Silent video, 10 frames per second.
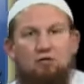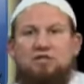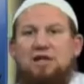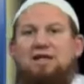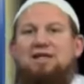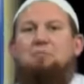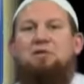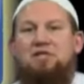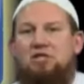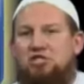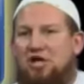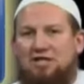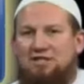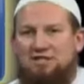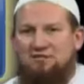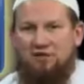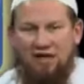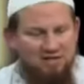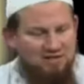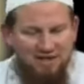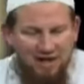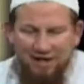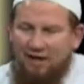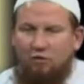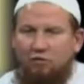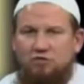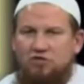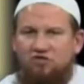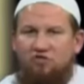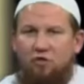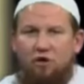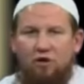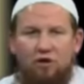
Und da bin ich ja als, als Daher auch nicht vor,